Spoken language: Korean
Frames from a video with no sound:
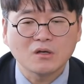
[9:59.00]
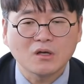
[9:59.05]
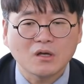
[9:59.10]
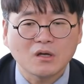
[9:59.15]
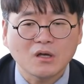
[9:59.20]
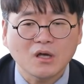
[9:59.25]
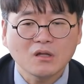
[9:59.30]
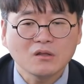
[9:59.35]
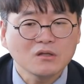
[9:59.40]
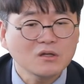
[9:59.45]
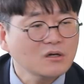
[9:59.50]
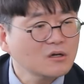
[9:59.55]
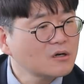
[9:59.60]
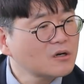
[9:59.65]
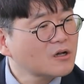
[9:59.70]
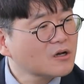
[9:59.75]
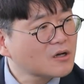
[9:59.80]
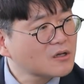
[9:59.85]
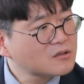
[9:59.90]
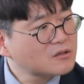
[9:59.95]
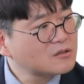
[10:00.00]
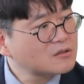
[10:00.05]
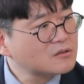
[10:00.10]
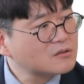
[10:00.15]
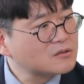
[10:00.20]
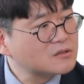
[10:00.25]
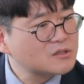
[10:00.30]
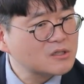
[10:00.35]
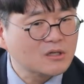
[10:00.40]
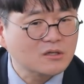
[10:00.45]
이게 앤디 클락
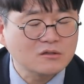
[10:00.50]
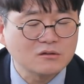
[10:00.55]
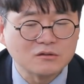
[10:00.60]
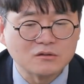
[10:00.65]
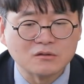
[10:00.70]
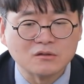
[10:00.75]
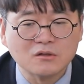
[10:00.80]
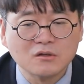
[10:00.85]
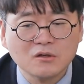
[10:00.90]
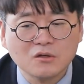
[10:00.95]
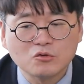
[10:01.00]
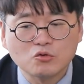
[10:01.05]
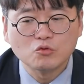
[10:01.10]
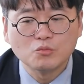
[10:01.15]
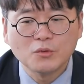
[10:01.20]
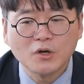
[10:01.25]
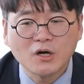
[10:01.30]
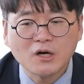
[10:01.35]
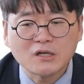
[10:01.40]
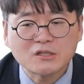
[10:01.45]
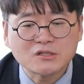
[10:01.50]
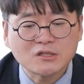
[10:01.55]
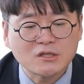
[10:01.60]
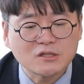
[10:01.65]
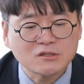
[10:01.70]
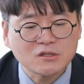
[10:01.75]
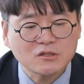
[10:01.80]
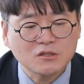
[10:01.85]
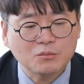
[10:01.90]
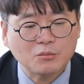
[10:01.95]
같은 이제 그 유명한
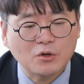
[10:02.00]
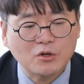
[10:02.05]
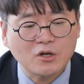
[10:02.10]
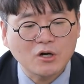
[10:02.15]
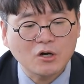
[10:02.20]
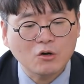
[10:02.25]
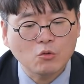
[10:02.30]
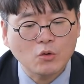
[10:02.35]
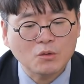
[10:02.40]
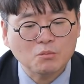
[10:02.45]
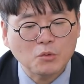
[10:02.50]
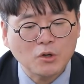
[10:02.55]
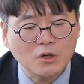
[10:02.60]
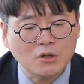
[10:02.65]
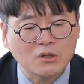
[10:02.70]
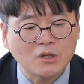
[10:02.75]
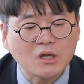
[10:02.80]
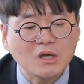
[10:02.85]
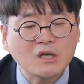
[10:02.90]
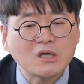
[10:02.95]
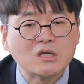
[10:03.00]
철학자는 뭐라고 하면